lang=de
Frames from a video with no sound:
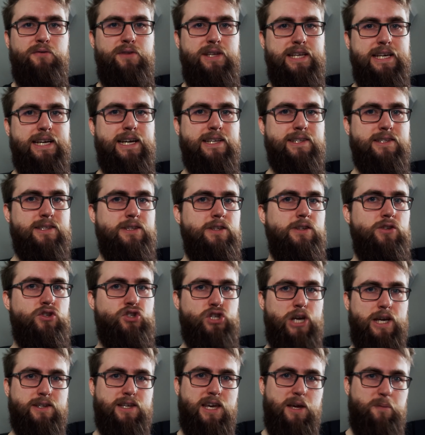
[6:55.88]
wie die ganzen
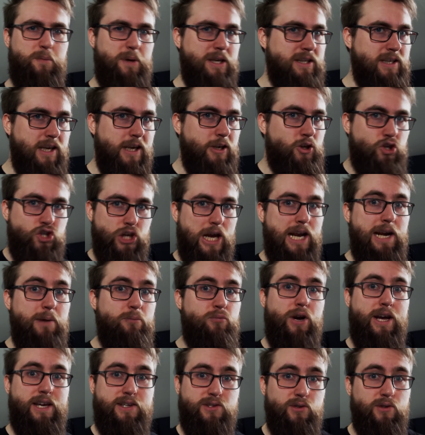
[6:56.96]

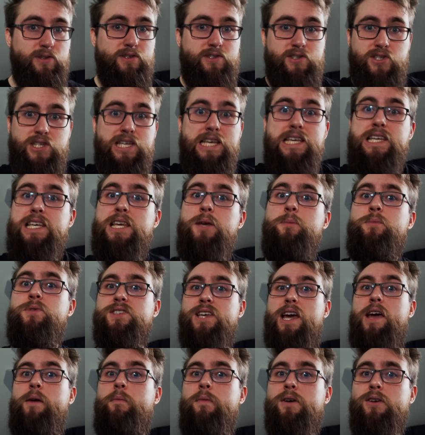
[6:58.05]
ChatGPT-Jailbreaks und die gibt's
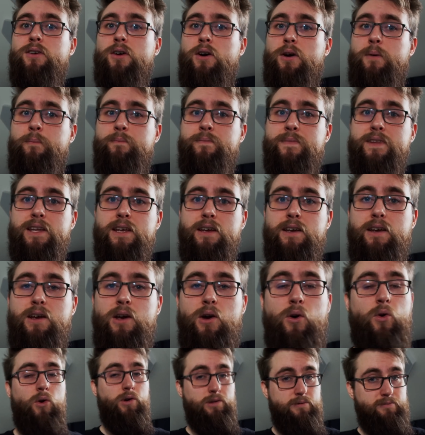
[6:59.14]
ja immer noch.
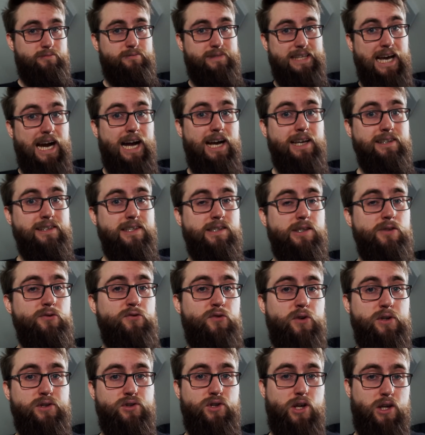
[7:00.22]
Und ja, die sind
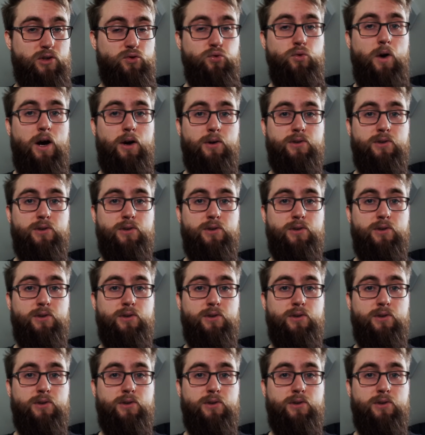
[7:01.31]
von Natur